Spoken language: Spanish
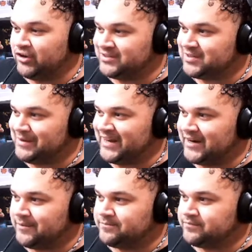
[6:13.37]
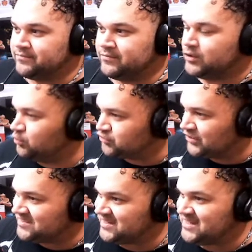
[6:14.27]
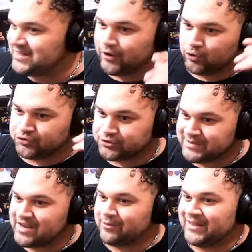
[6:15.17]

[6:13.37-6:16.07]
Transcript: de esa manera. Uso la silla o uso mi llave de